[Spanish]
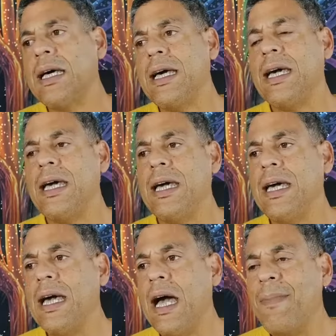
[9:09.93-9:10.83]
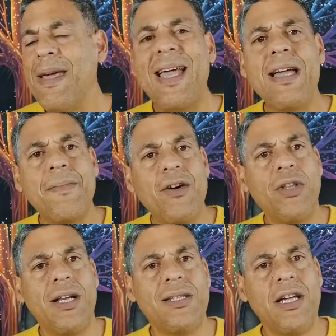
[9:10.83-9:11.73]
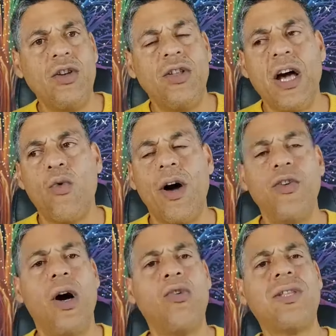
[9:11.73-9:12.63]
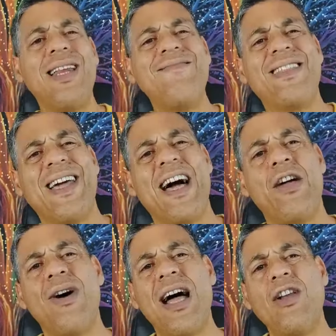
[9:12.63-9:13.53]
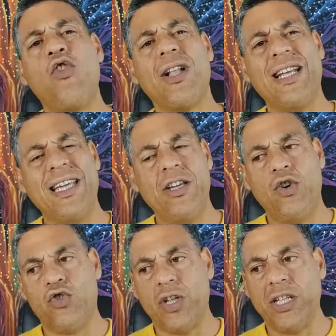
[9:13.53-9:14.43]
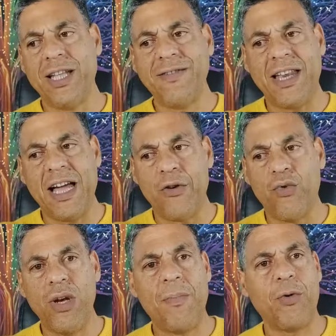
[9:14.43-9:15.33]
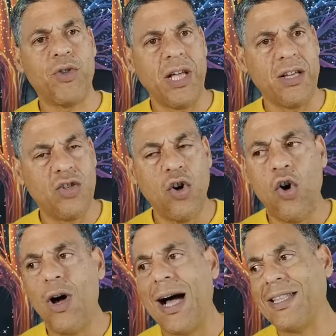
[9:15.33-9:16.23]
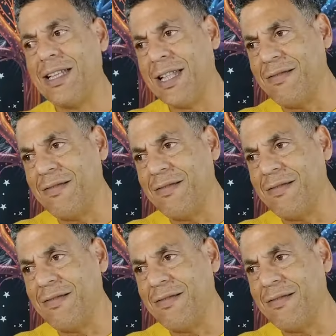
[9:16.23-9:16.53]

Eh, amiga y amigo del signo de Acuario, a usted le entregaron algo religioso, a ti te entregaron una protección, a ti te